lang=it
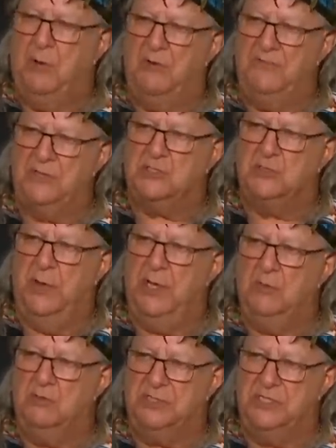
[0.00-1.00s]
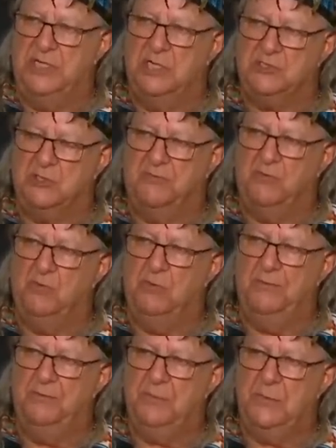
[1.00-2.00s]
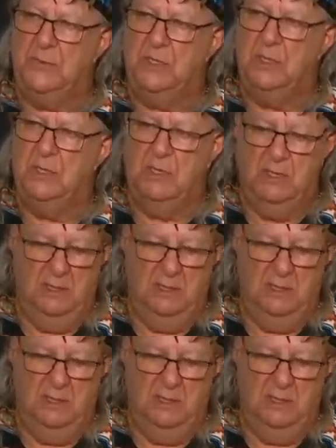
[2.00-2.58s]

purificazione rituale nelle quattro